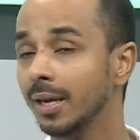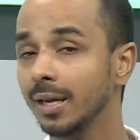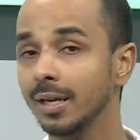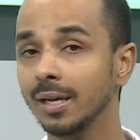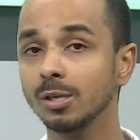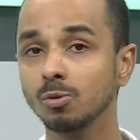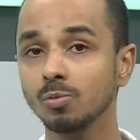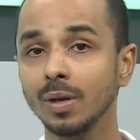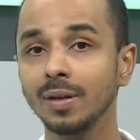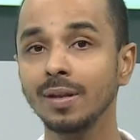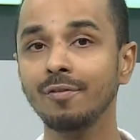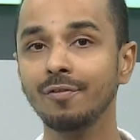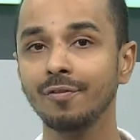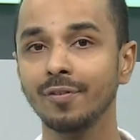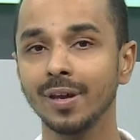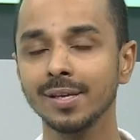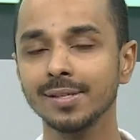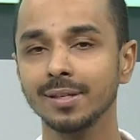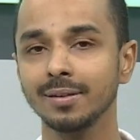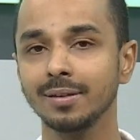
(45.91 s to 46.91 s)
E na sua
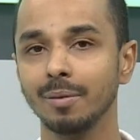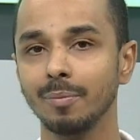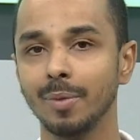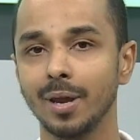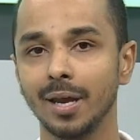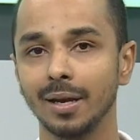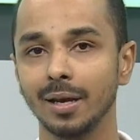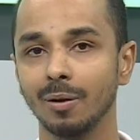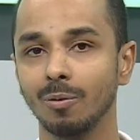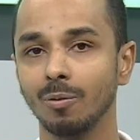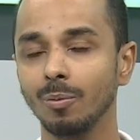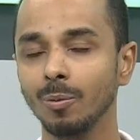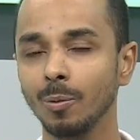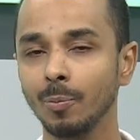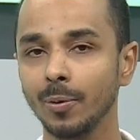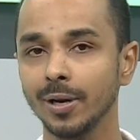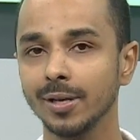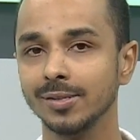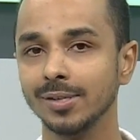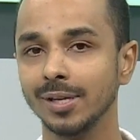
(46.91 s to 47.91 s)
defesa também, né? Como,
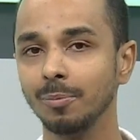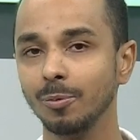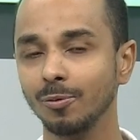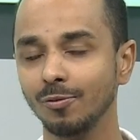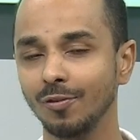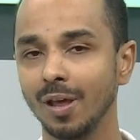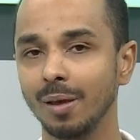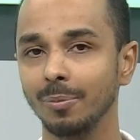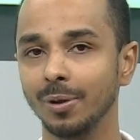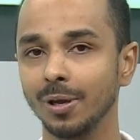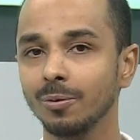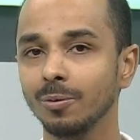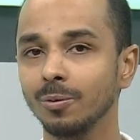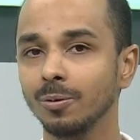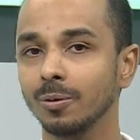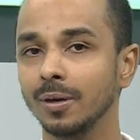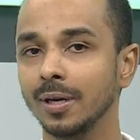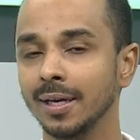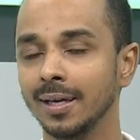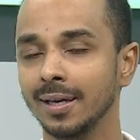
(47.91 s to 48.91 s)
por exemplo, o
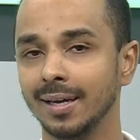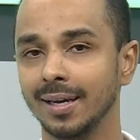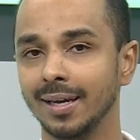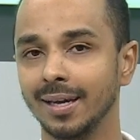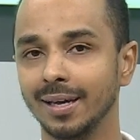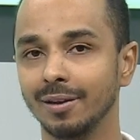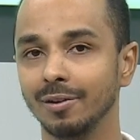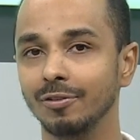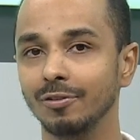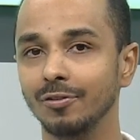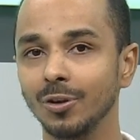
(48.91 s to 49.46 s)
Flamengo é,